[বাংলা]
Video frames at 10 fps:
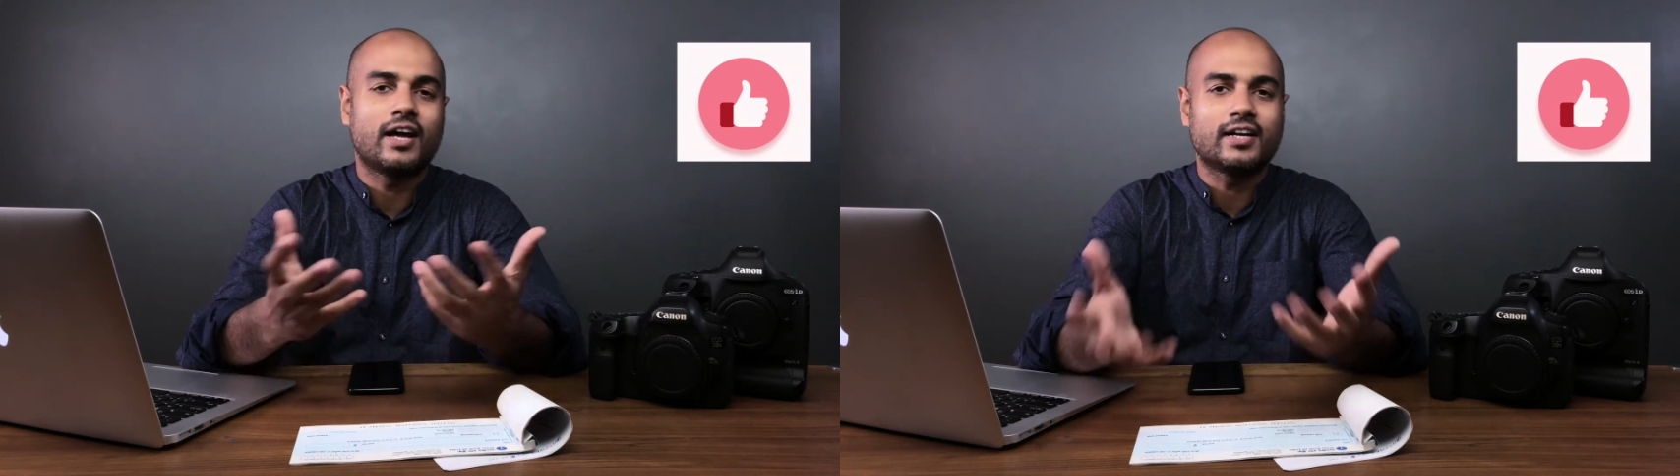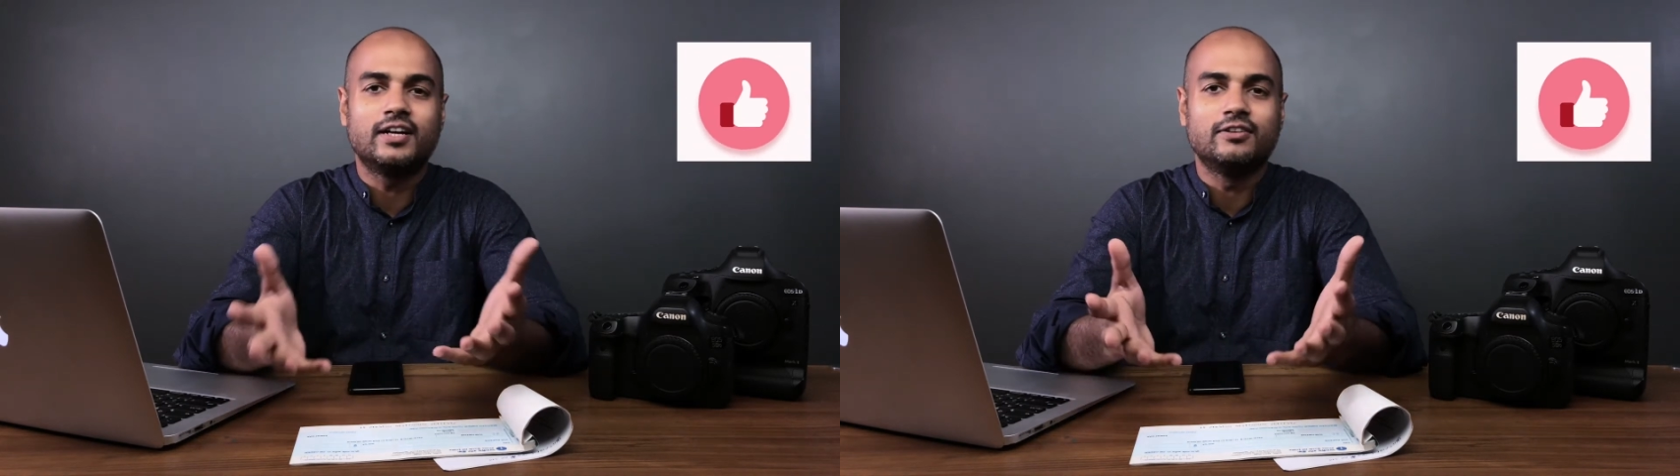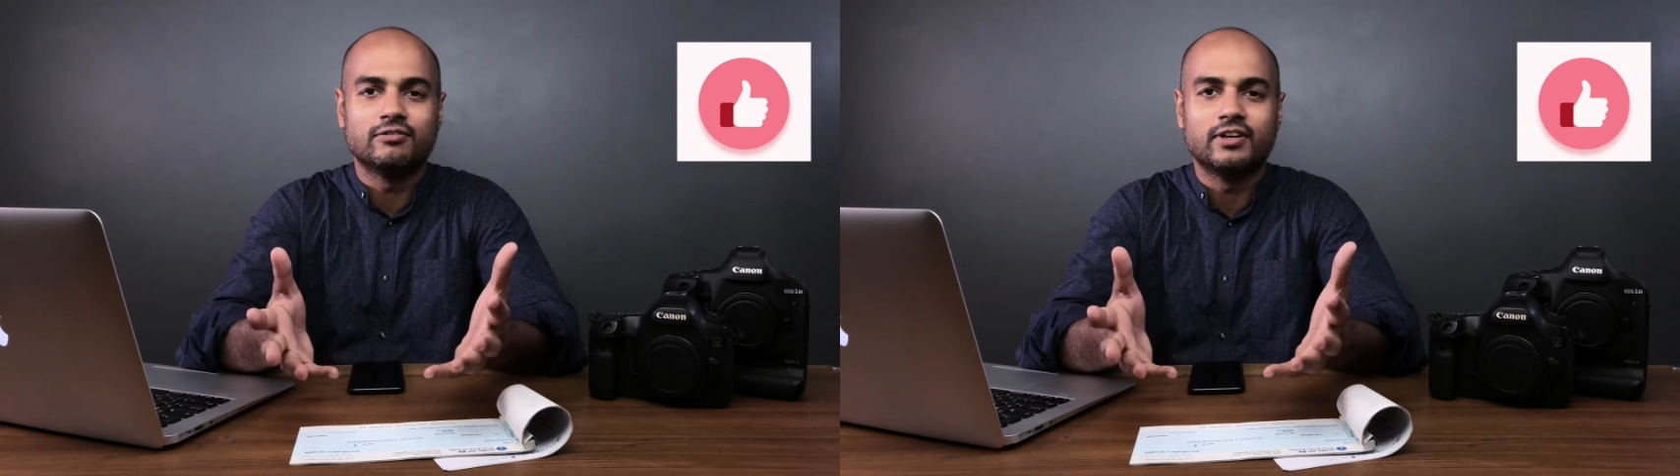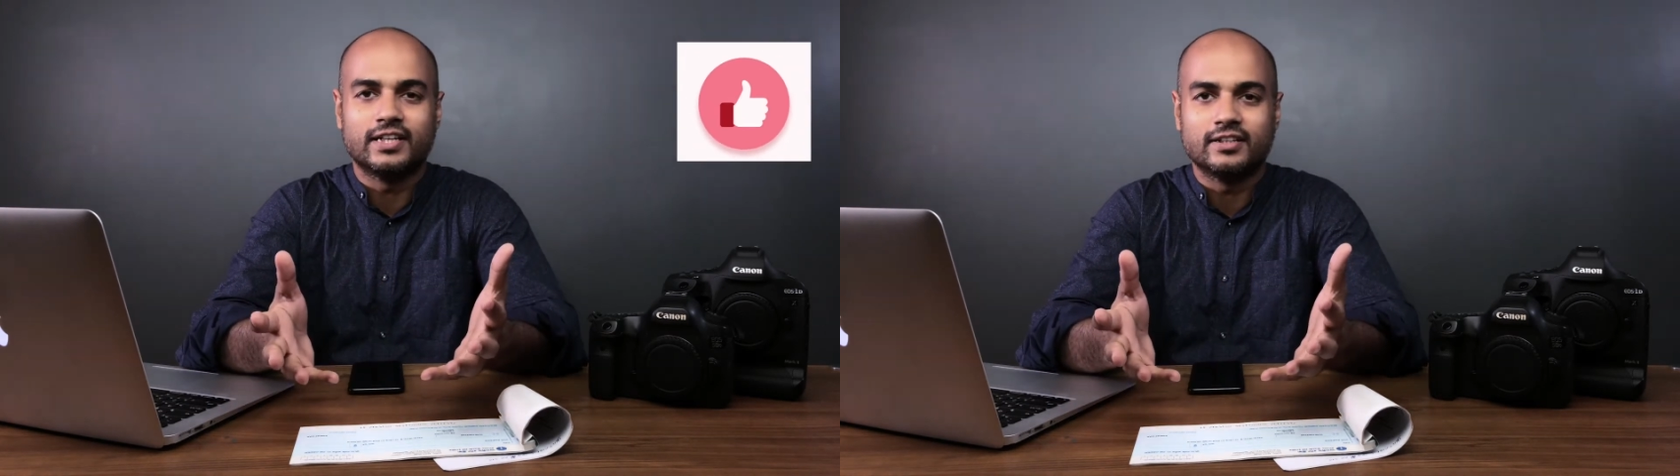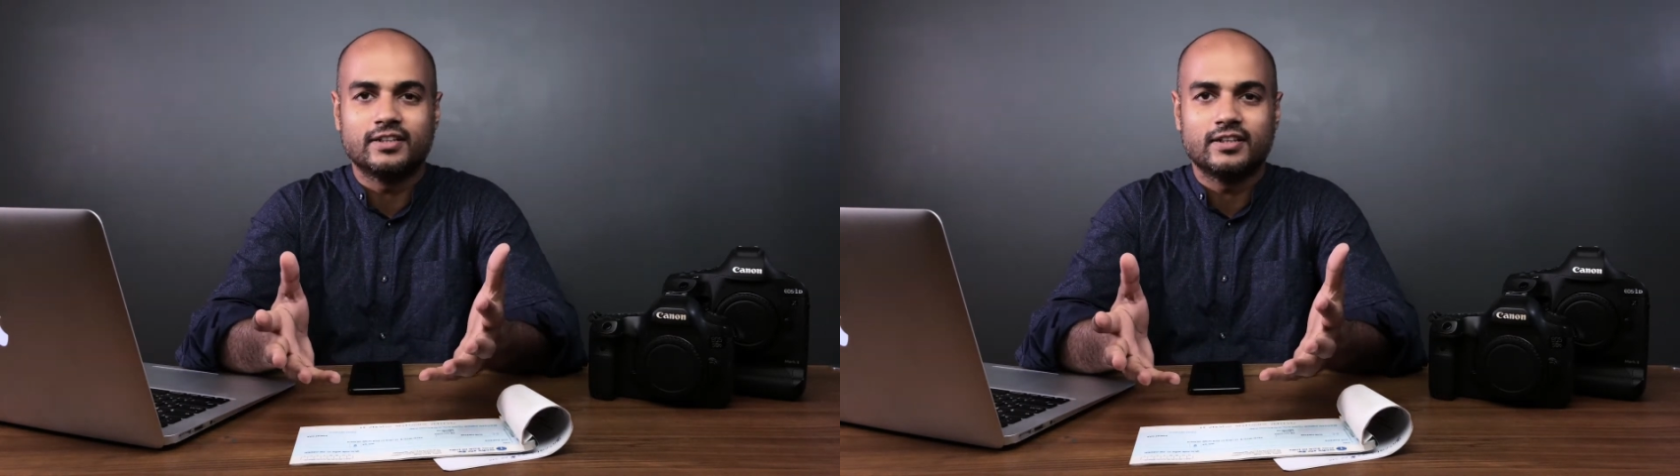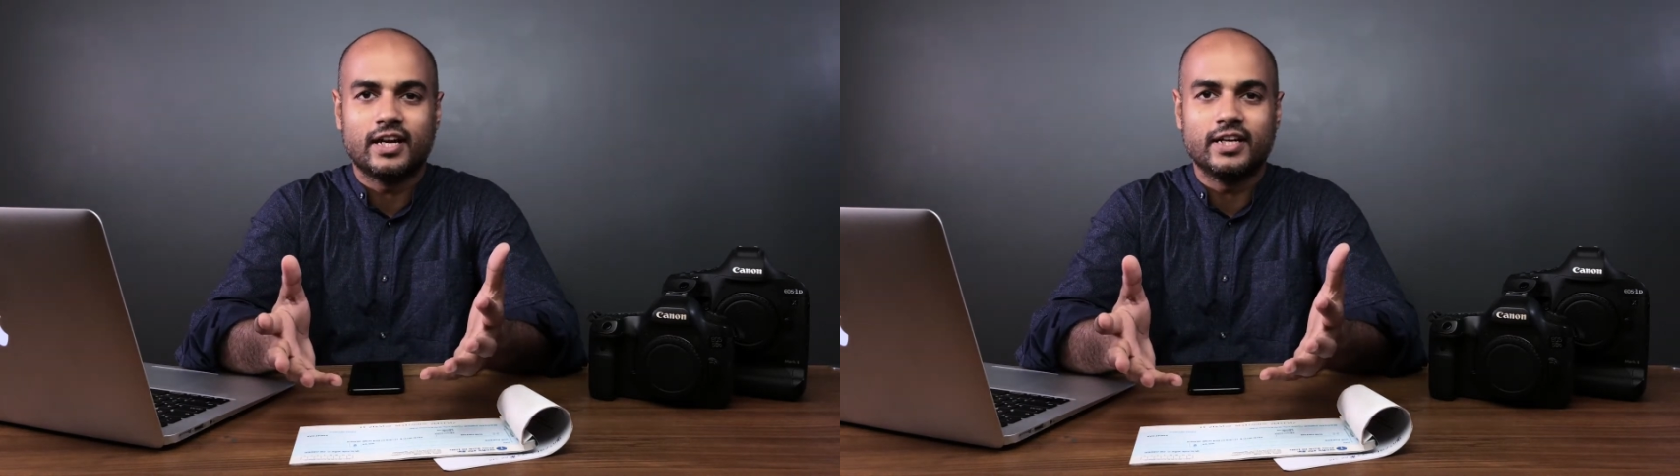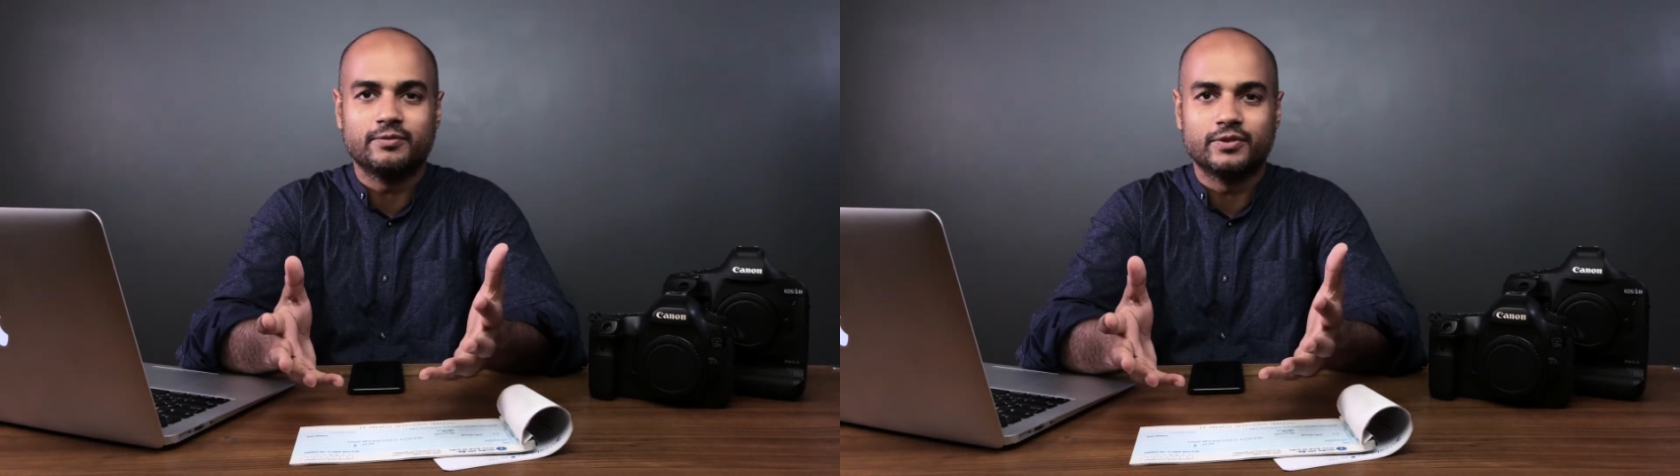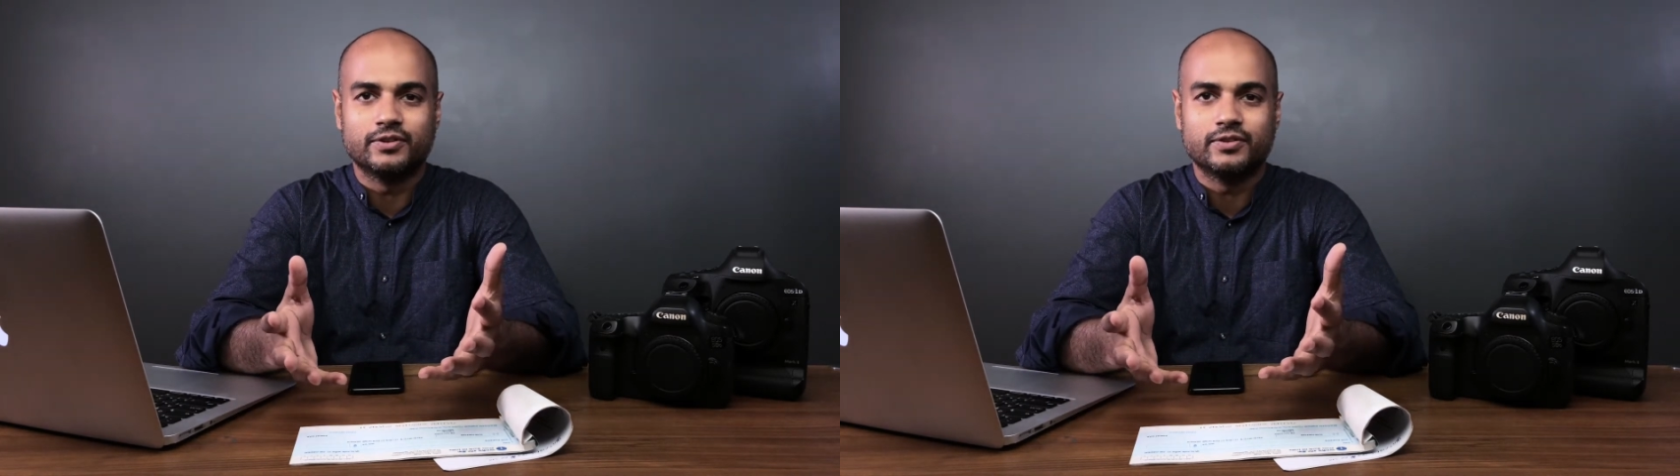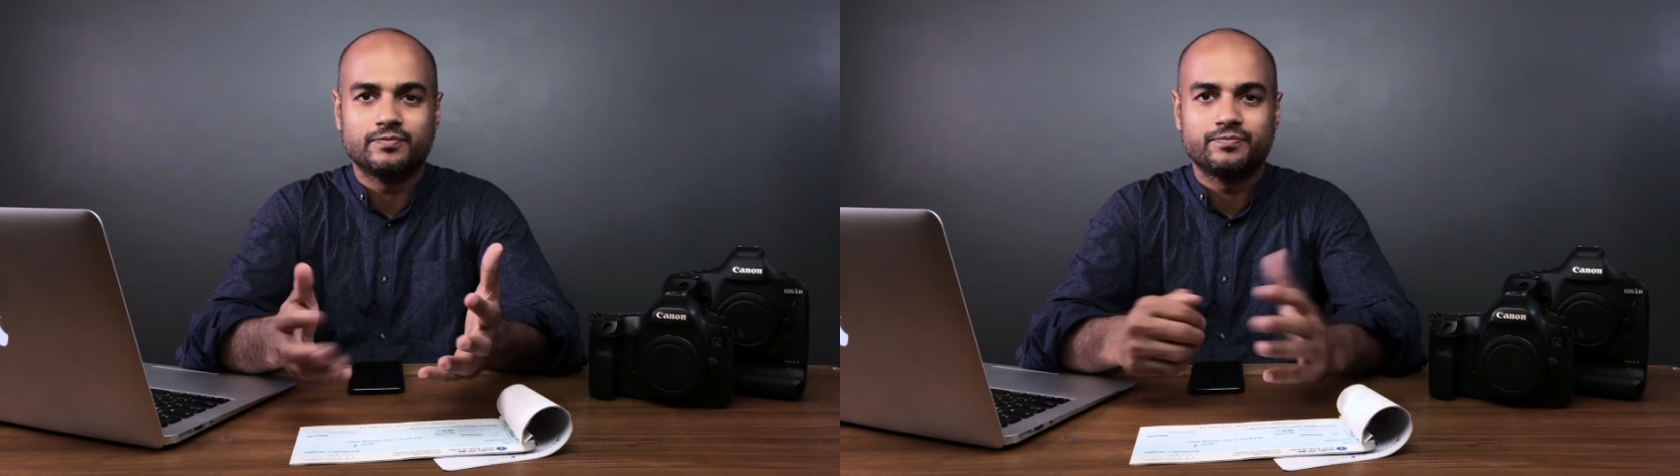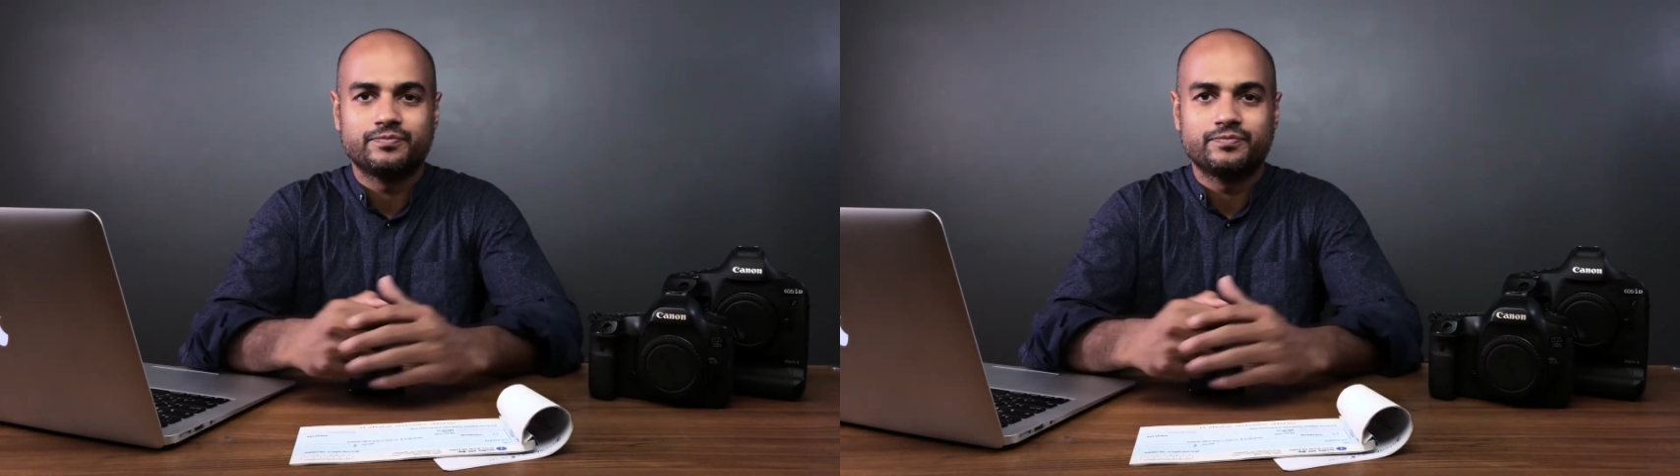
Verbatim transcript: আই কান্ট ওয়েট এনিমোর